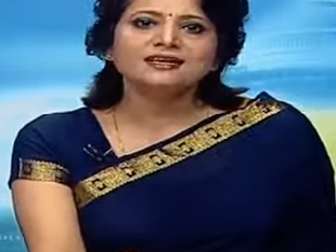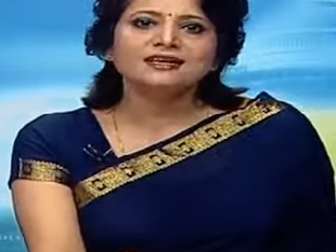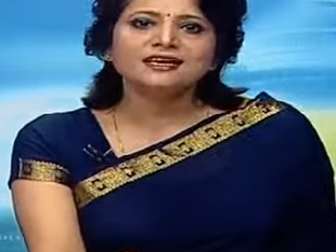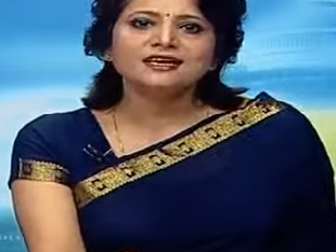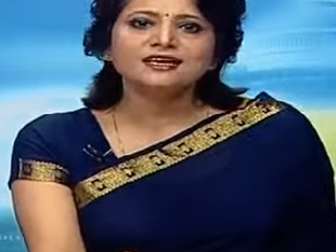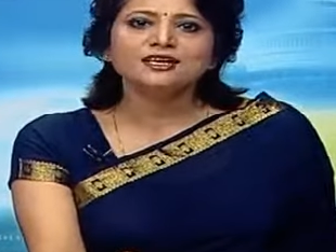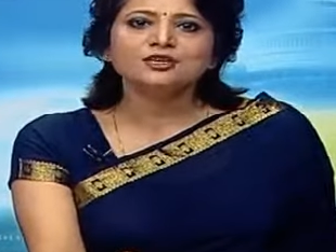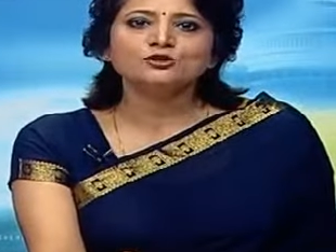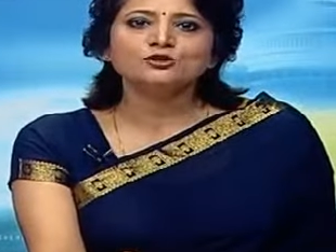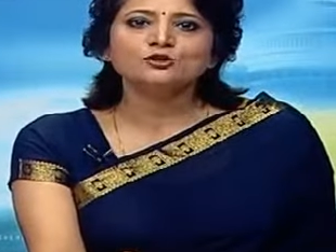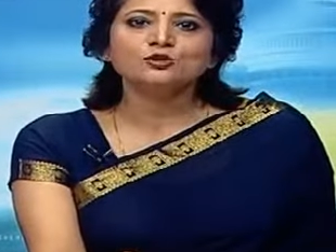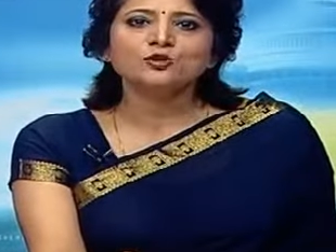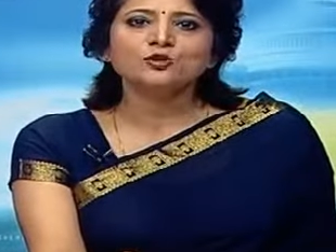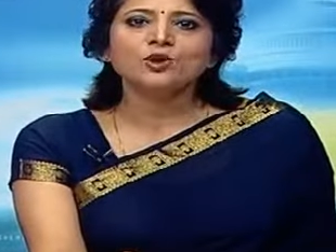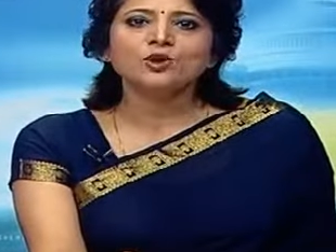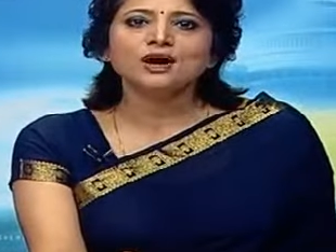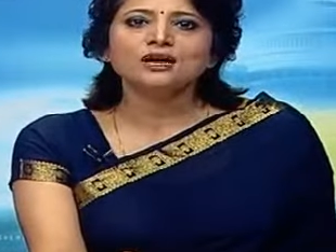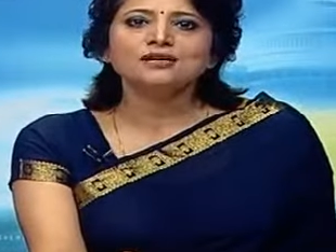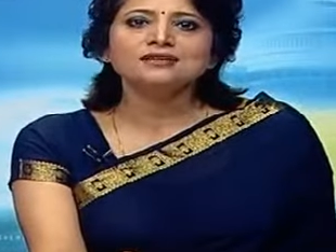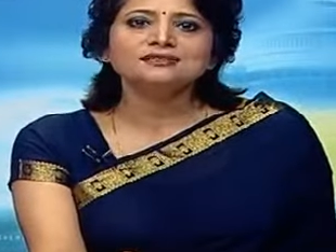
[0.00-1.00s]
नए केंद्र
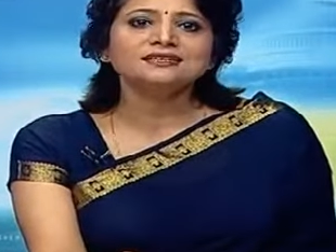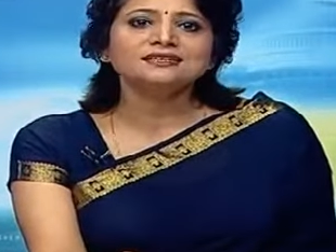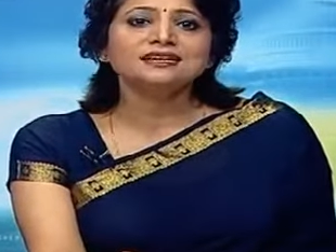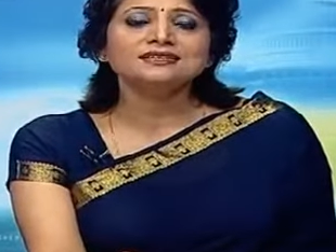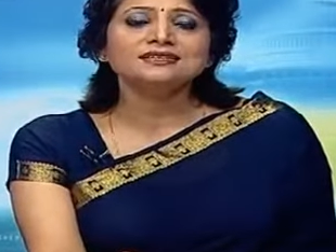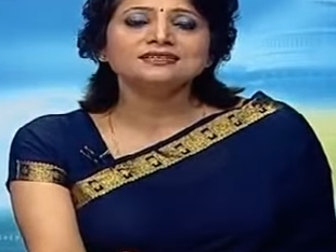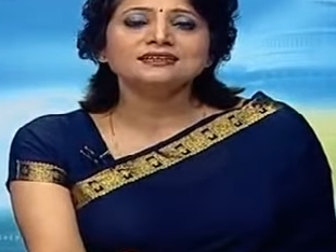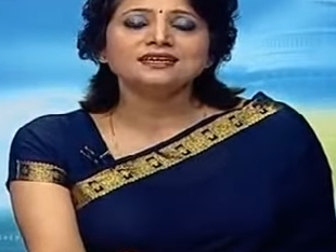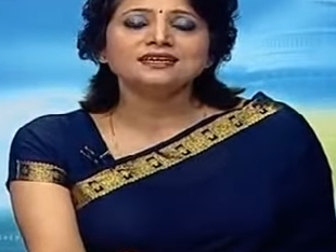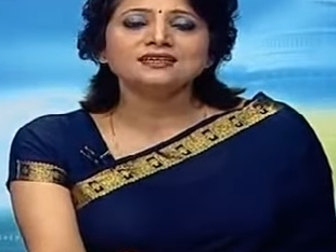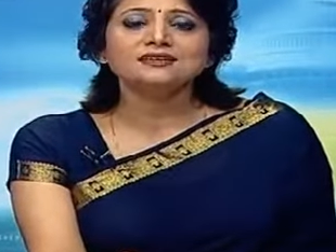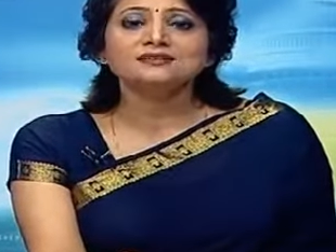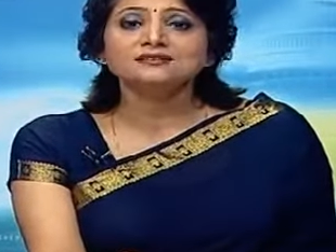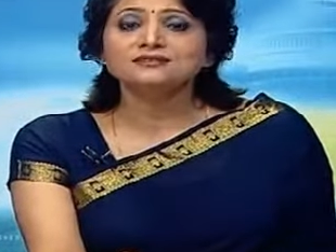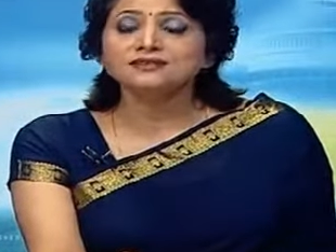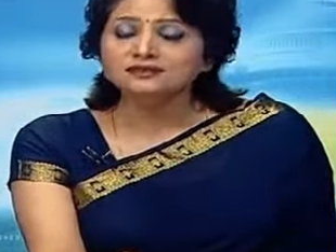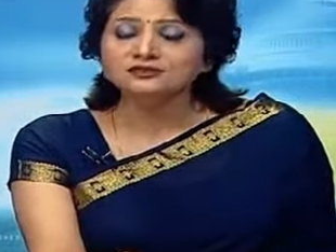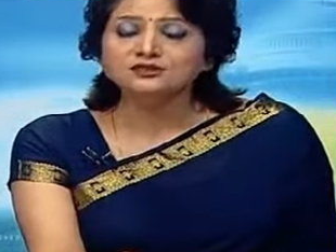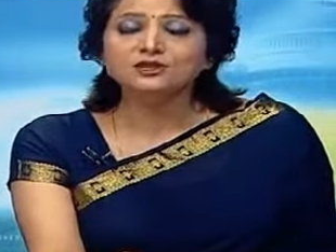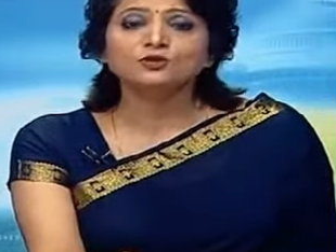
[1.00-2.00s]
को हर साल देगा
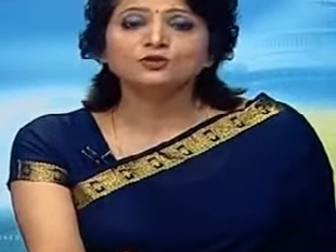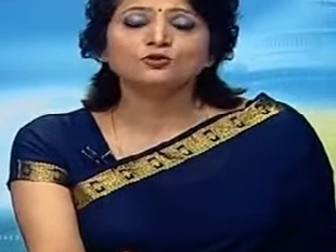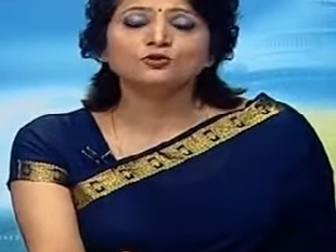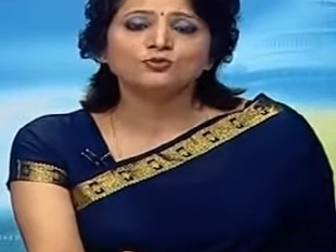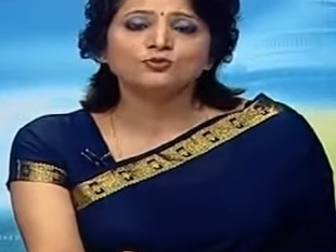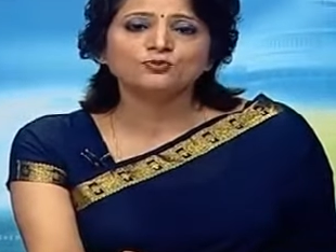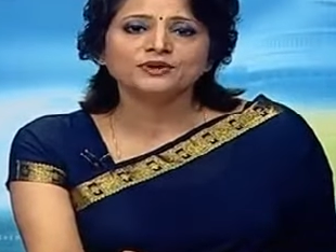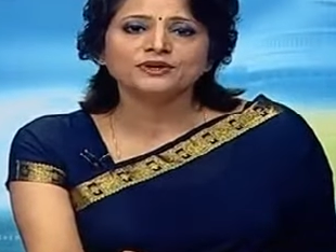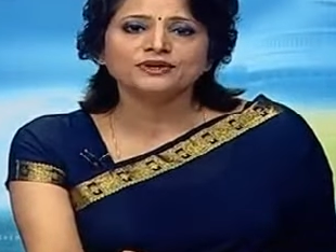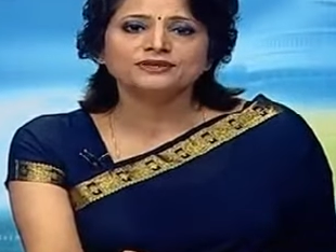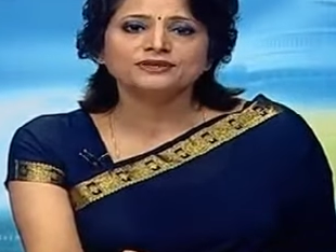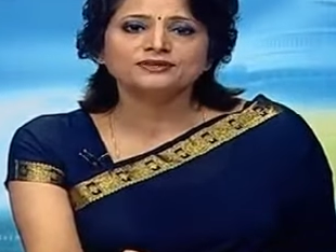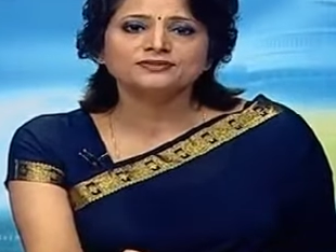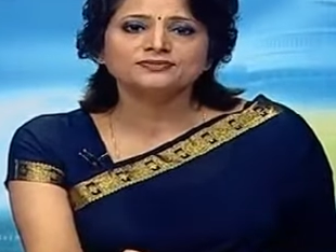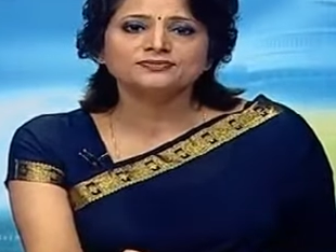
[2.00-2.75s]
दस करोड़ रुपए